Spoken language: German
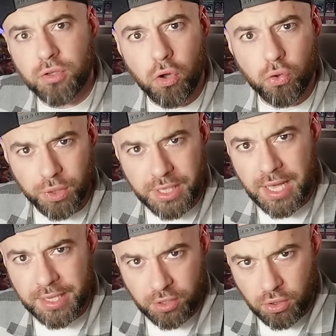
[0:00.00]
Doch,
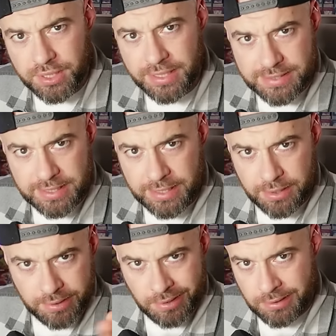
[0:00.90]
Kurikara, die
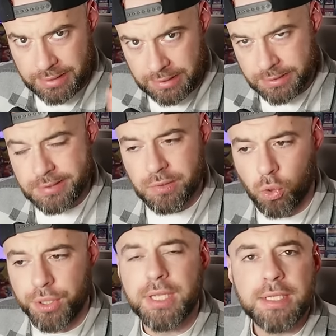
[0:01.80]

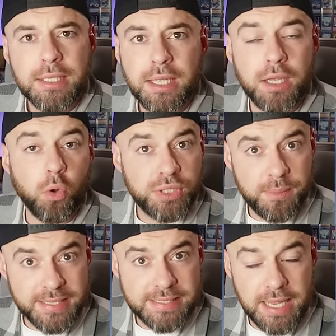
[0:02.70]
Gottheitsinkarnation, äh, äh,
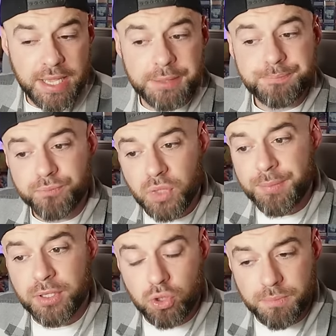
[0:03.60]
Ultimate Slayer.
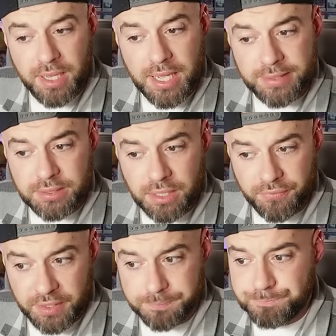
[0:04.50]
Gibt natürlich ein paar Karten, die da
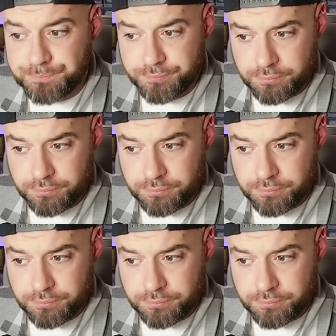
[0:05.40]
fehlen.